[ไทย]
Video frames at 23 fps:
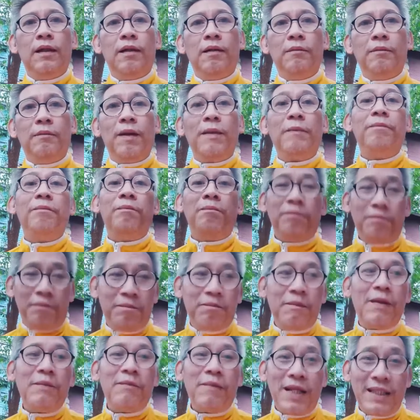มันมั
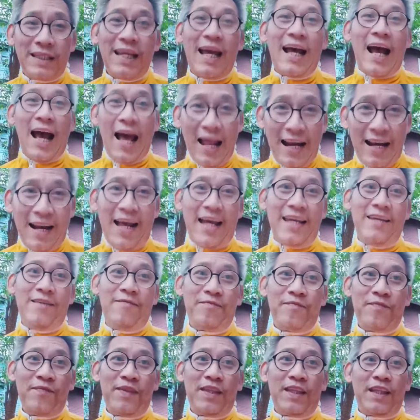นมาจากอะไร
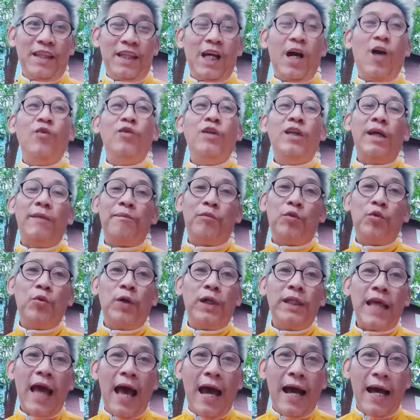เขาเก็บตัวอ
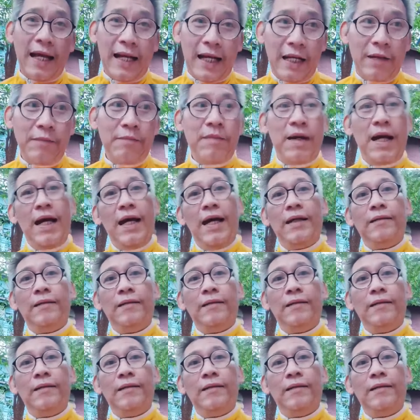ย่างอะไรมา